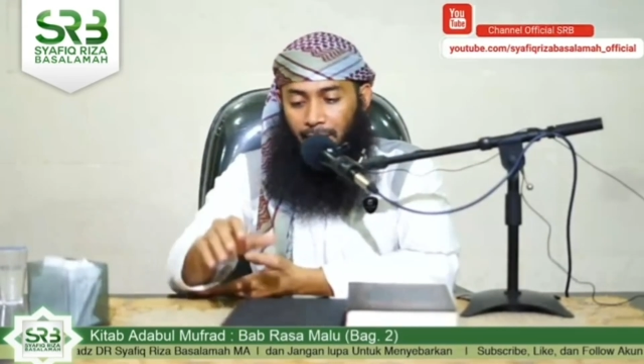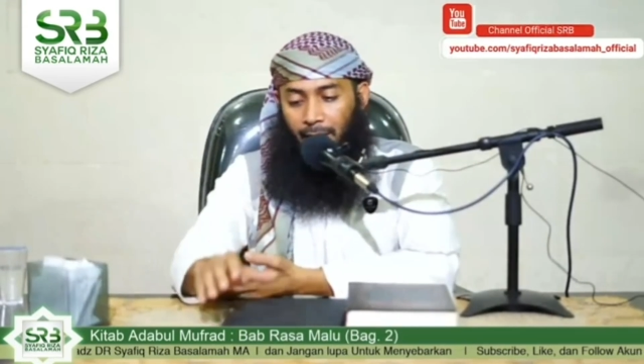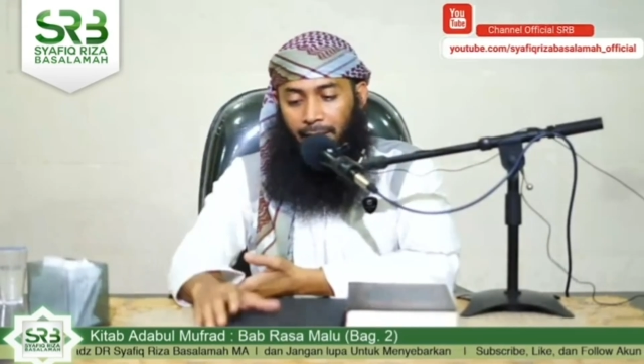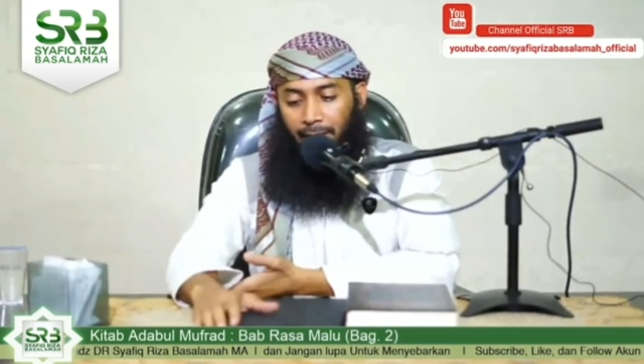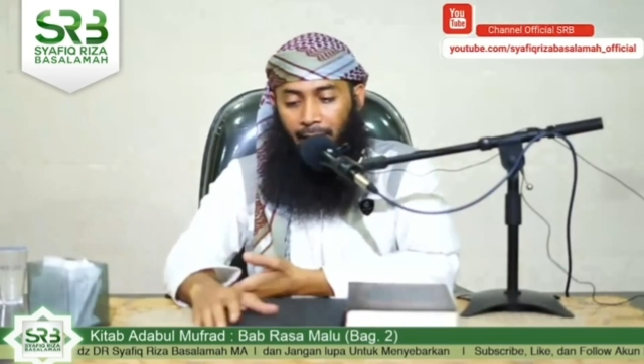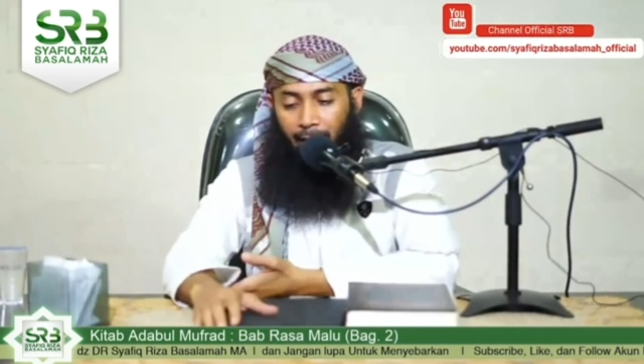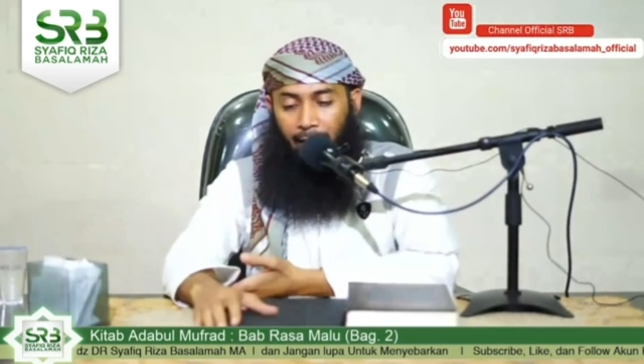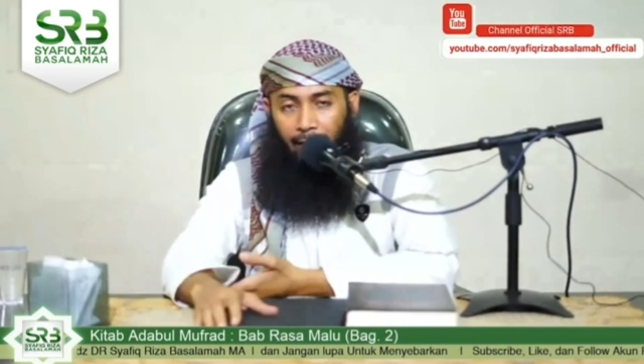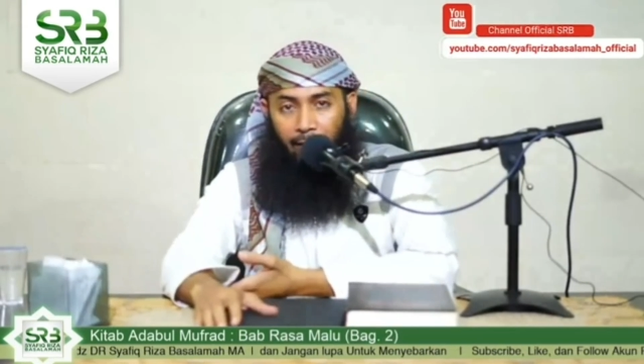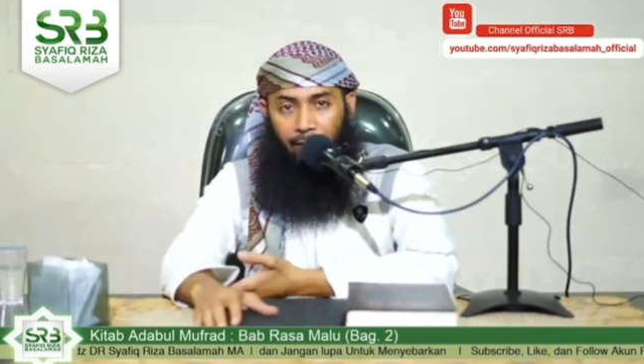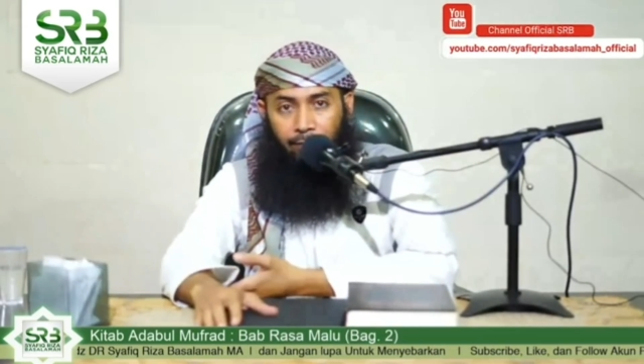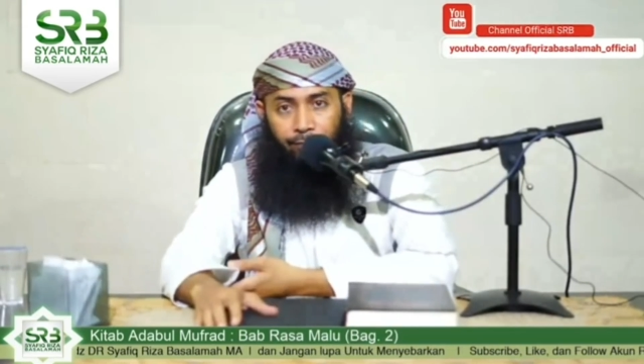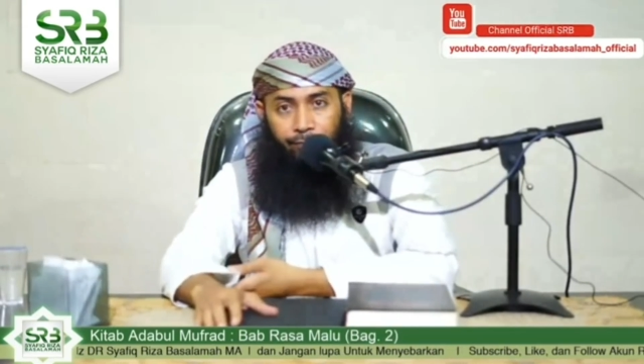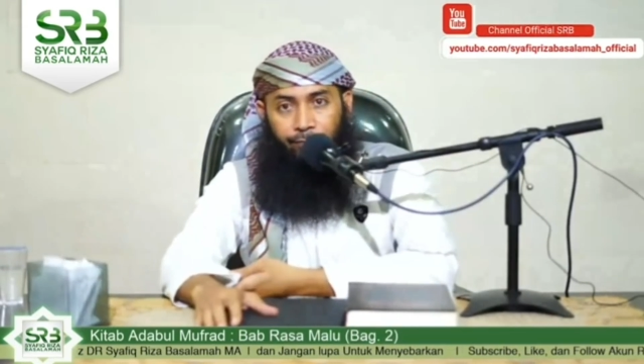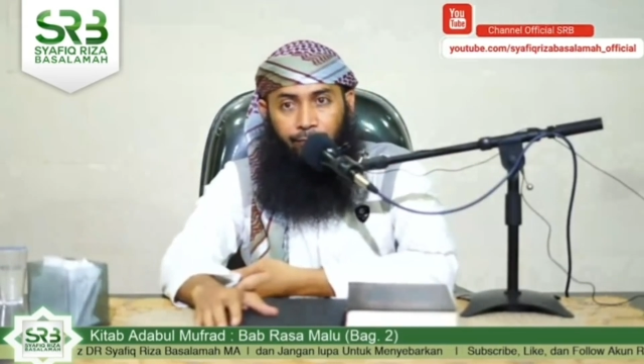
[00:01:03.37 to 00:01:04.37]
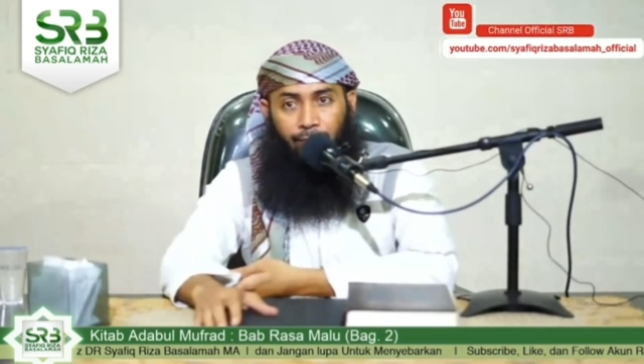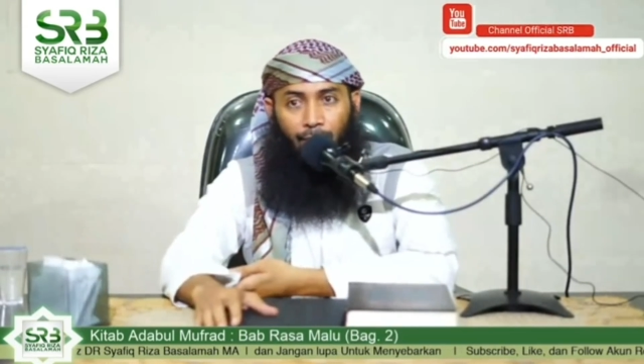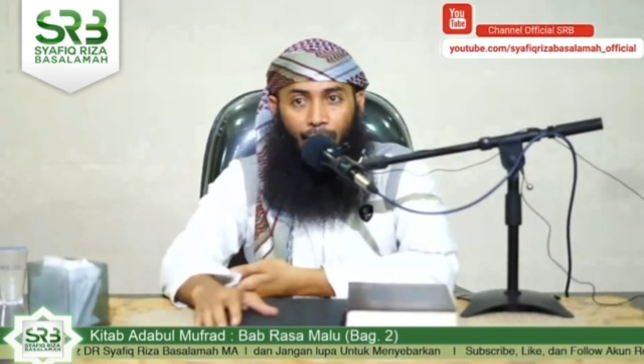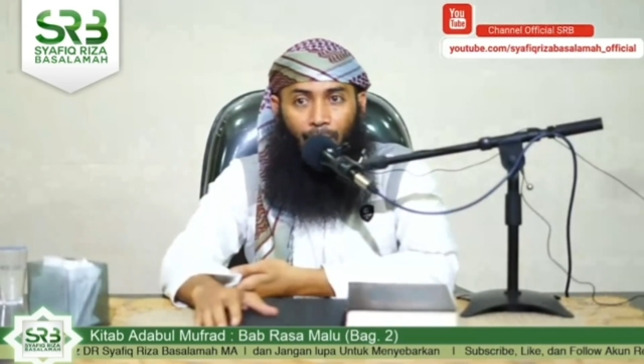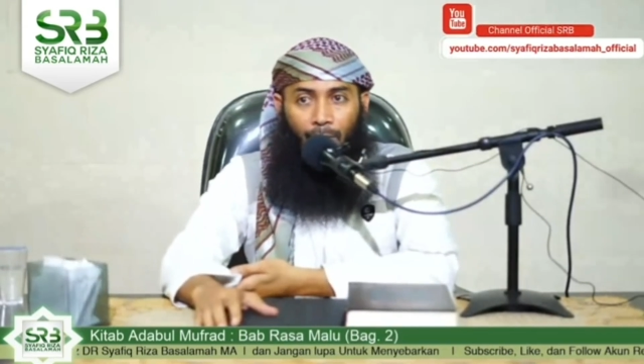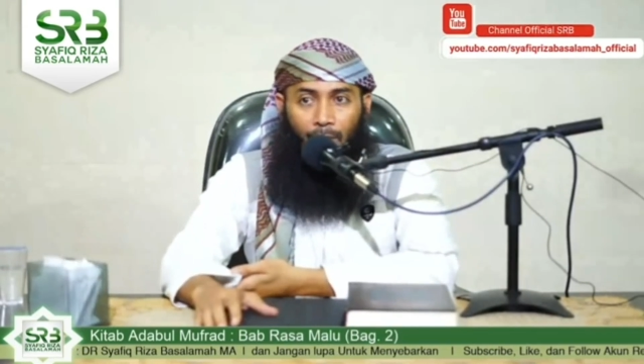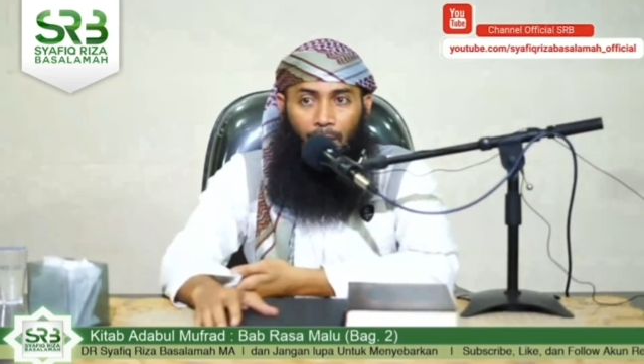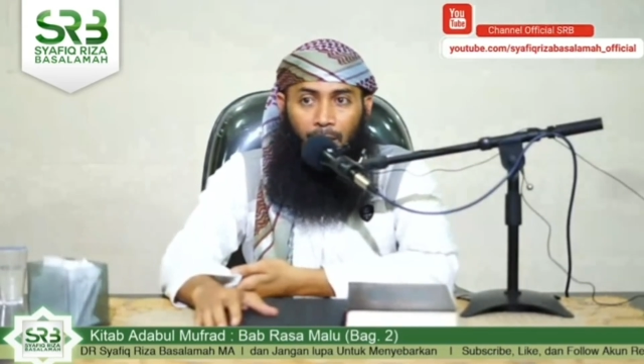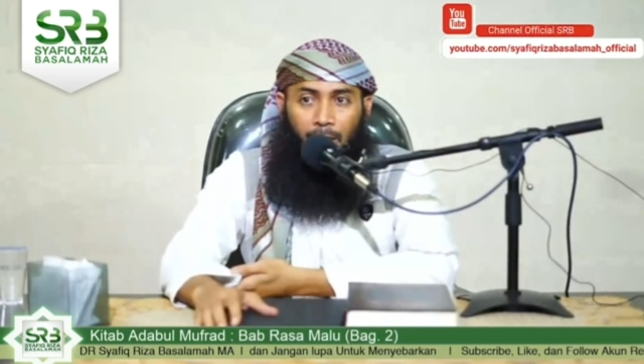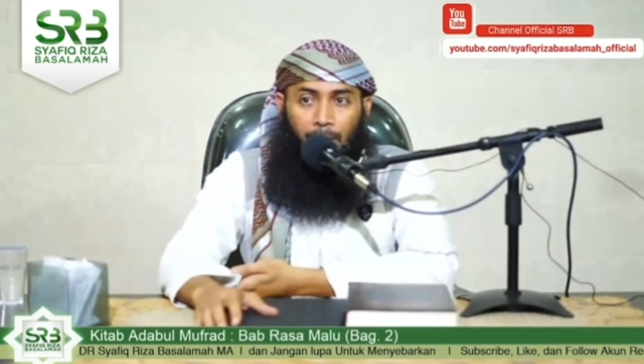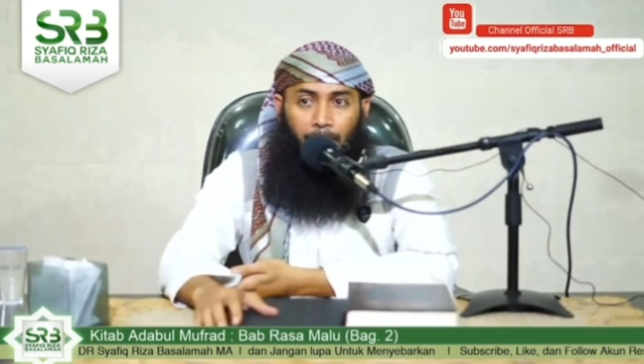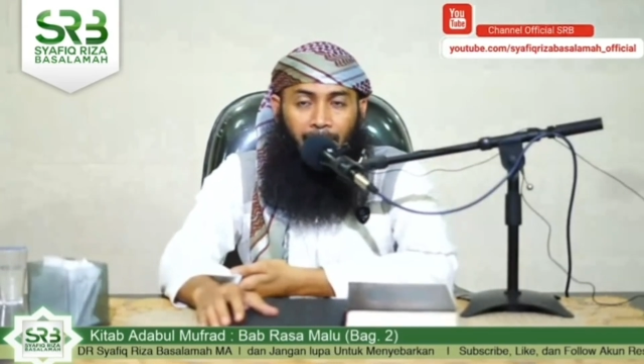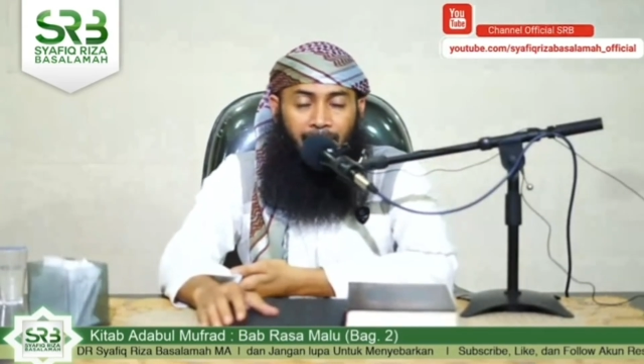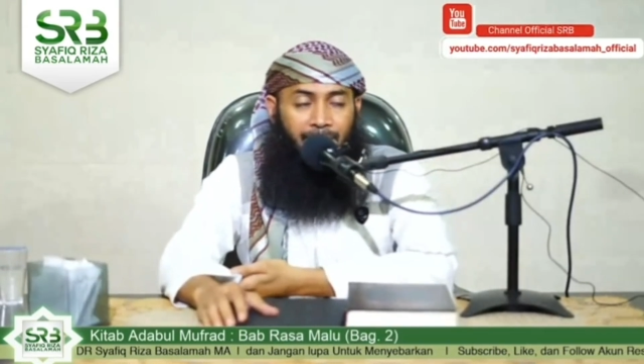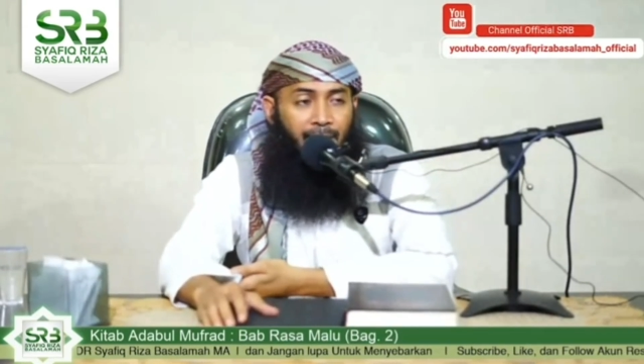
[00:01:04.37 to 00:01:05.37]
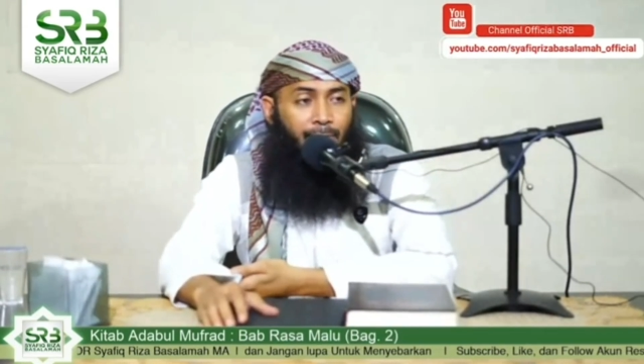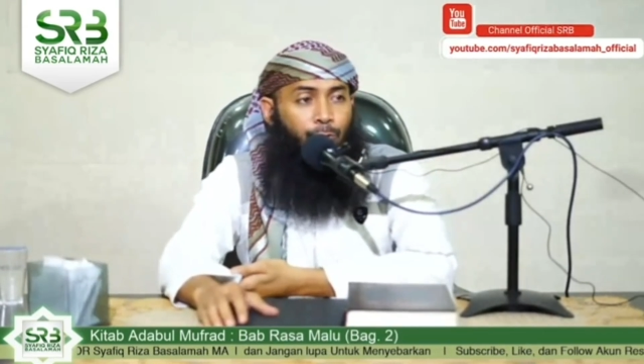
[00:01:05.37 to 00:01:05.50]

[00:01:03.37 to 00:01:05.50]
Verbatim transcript: Karena masa